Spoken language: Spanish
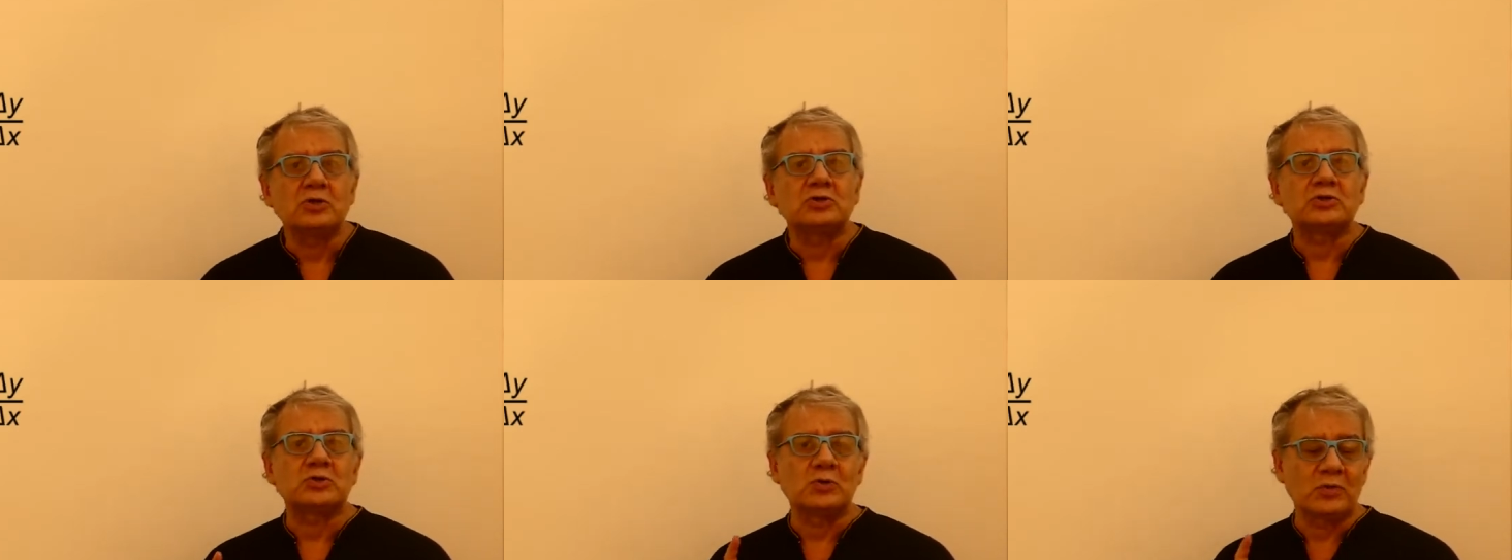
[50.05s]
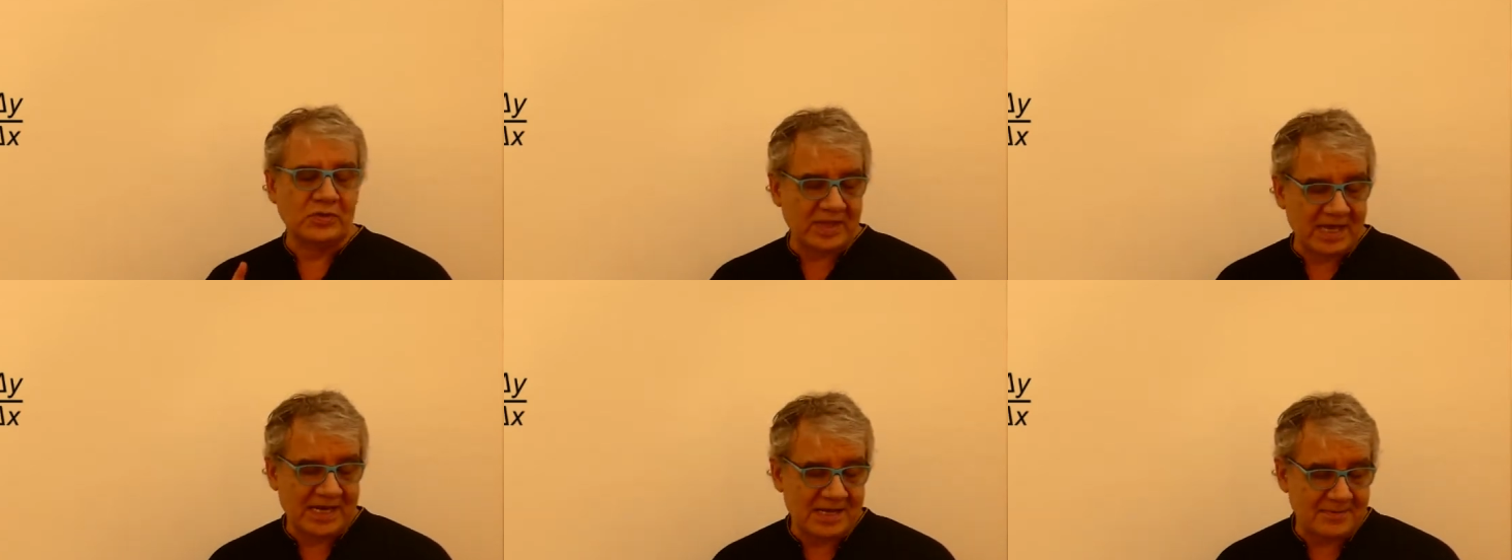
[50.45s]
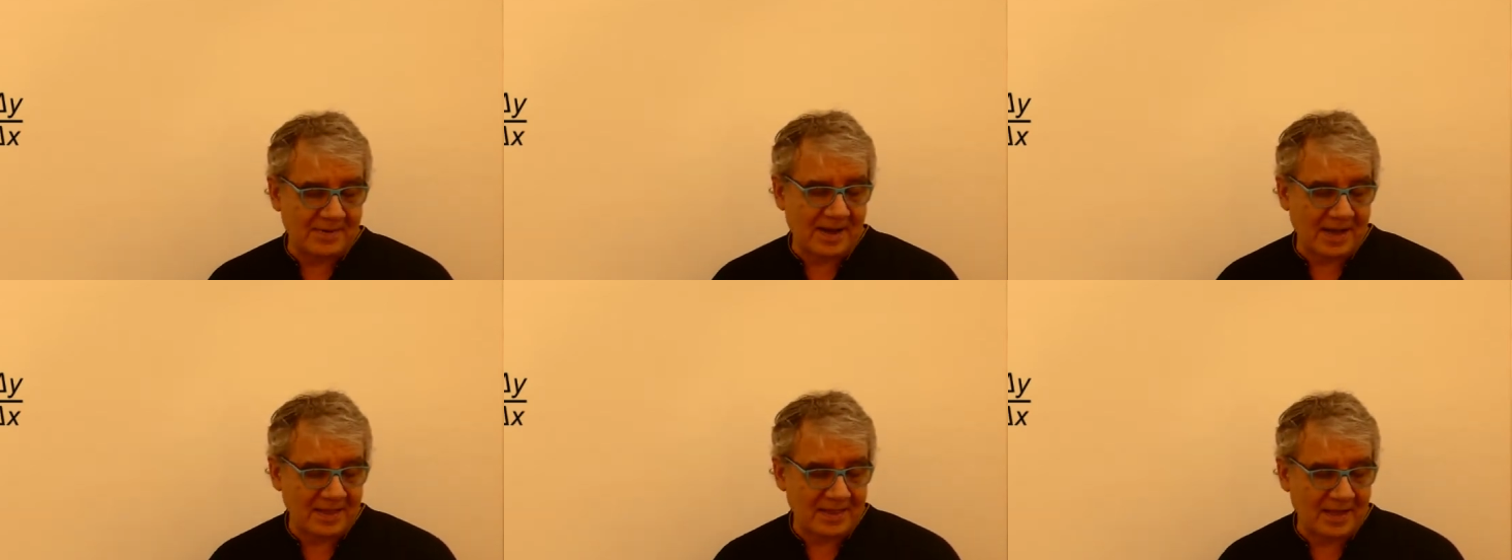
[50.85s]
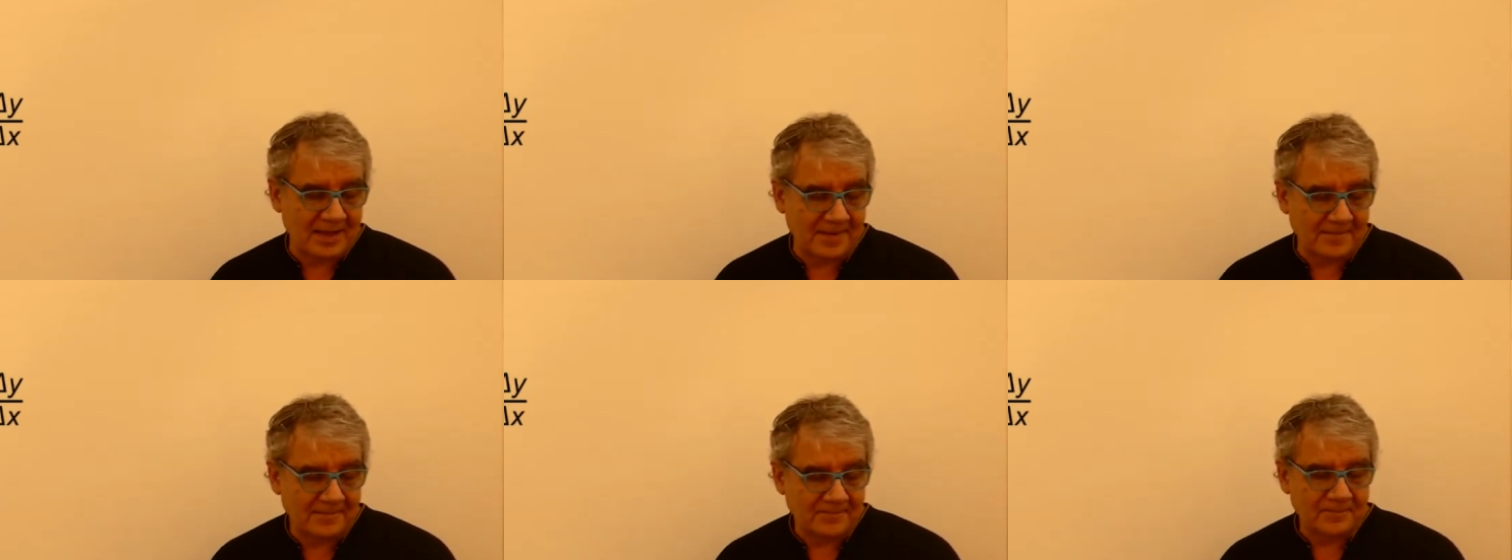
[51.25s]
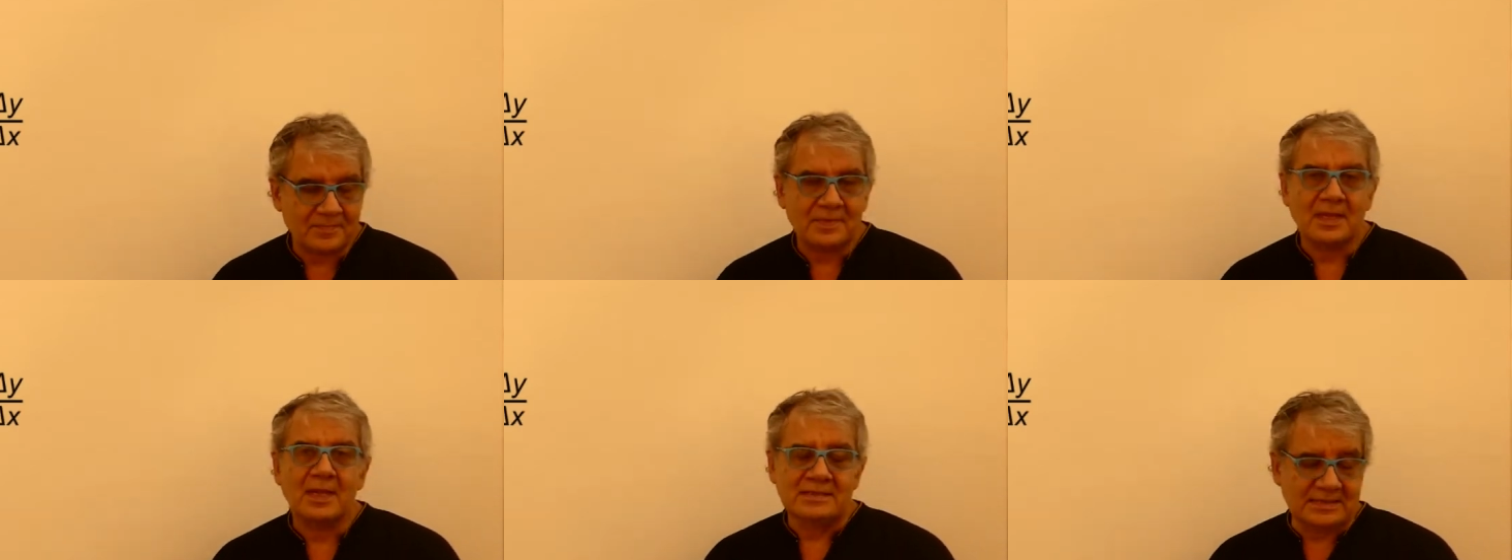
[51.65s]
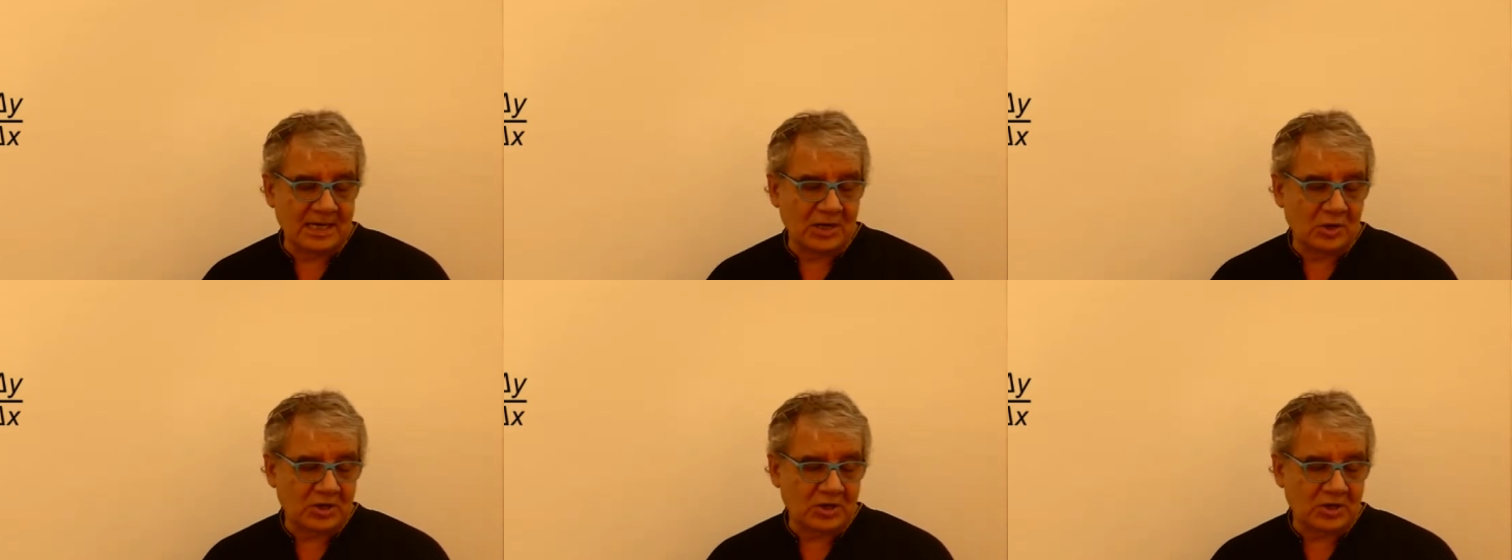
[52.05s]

su derivada se